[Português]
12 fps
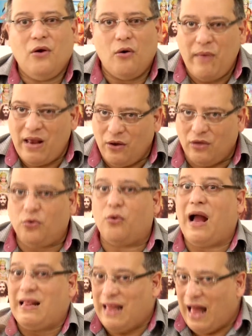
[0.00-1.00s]
ou melhor, do
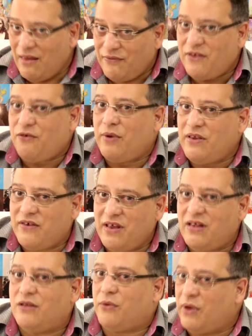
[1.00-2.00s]
cadáver de um ente
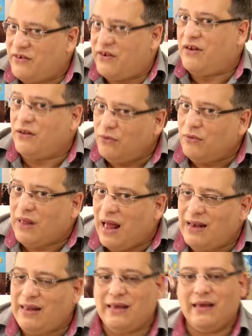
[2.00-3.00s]
querido, que o ente querido não
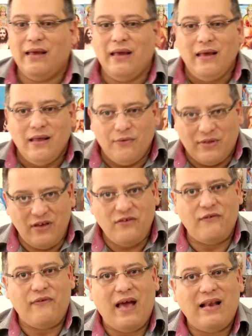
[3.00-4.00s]
está ali se você
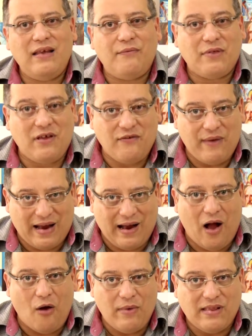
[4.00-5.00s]
estiver ali, você estiver
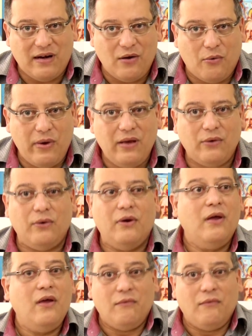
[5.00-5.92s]
calmo e tranquilo,